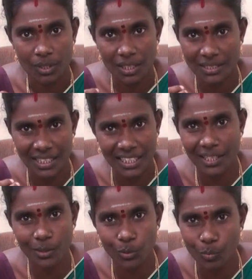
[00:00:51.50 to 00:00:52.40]
முதல்ல
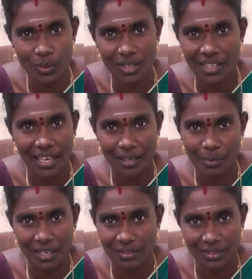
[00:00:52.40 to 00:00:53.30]
சண்டைக்கு கூப்பிட்றது
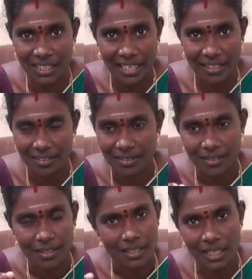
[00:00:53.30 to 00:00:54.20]
யாருன்னு பார்க்கணும் நீங்கள்
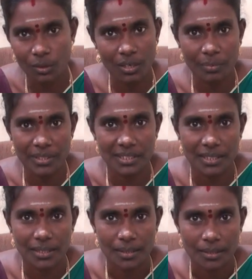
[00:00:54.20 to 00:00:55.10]
என்னோட
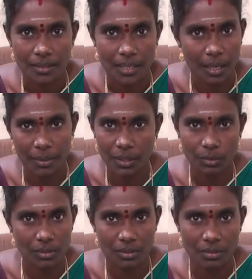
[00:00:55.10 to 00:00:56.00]
பேசு
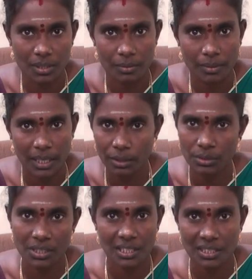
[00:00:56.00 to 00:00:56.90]
அப்படின்னு ஒருத்தர் வந்து
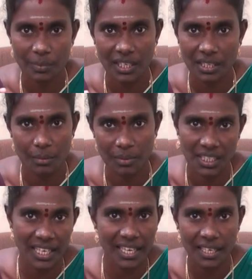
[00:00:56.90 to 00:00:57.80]
அயோத்திதாச பண்டிதரை
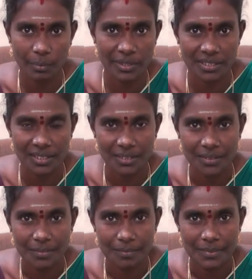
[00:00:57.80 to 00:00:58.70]
பற்றி என்கிட்ட பேசு
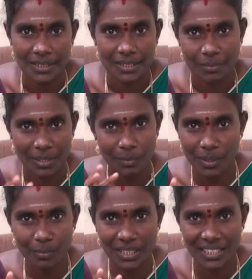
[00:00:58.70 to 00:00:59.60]
இப்போ
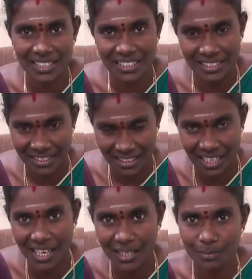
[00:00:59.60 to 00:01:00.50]
எப்படி தெரியுமா இருக்குது
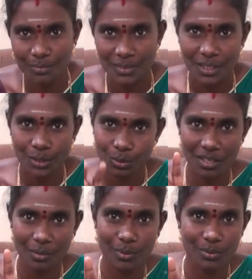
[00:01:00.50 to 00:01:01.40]
நானும்
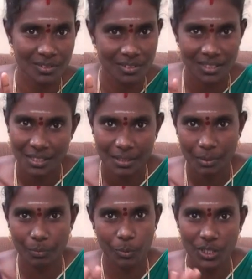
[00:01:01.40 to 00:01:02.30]
இன்னொரு நபரும்
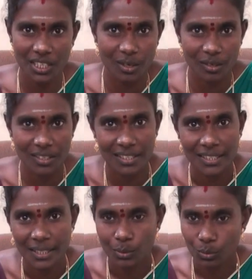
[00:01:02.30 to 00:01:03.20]
போட்டிடுறோம்
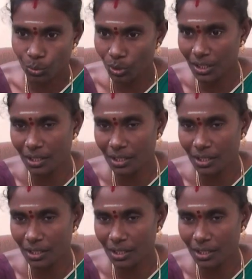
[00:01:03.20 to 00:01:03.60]
கூட